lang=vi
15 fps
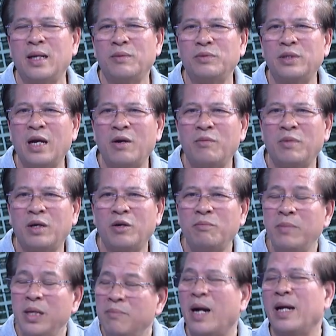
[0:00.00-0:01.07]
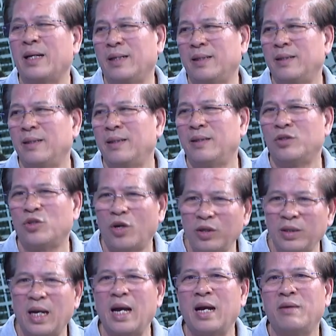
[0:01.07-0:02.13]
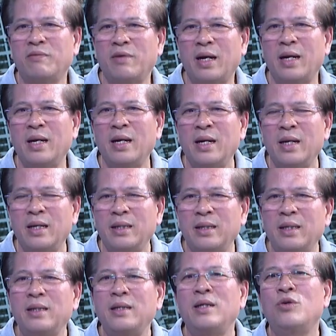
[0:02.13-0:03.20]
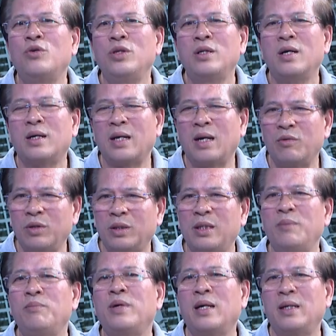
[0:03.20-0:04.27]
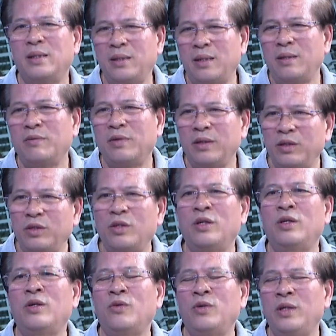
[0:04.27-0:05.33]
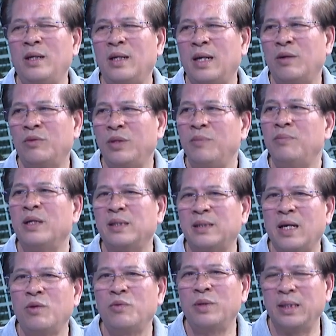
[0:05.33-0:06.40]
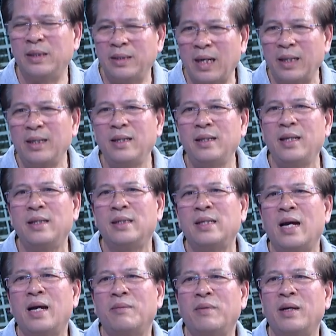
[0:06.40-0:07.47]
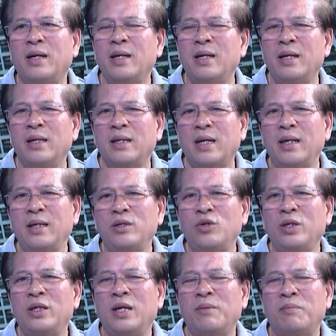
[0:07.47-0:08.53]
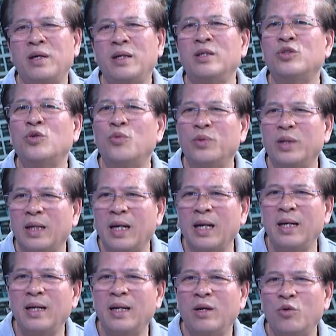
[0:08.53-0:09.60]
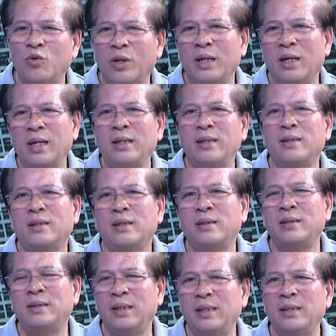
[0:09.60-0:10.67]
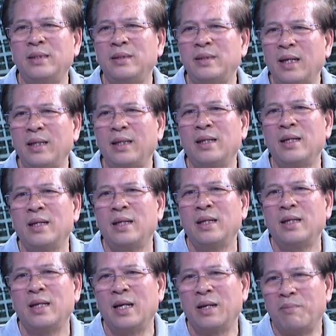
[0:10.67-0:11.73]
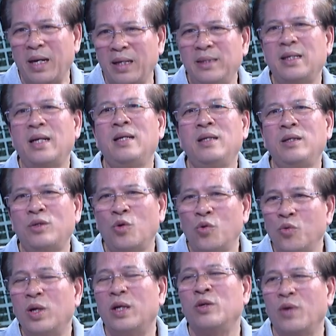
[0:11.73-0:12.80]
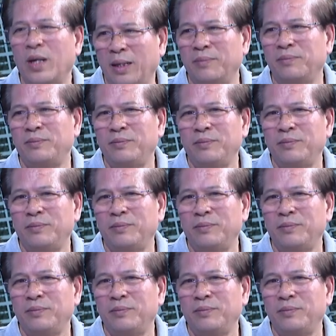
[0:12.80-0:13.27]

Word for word: làm sao mà nó minh bạch, rõ ràng, và những cái đối tượng nào được tiếp cận trước, những đối tượng nào tiếp cận sau, để tránh cái tình trạng mà các cái doanh nghiệp lợi dụng hiện nay là luồn lách cơ chế chính sách để bán chênh thu lợi nhuận.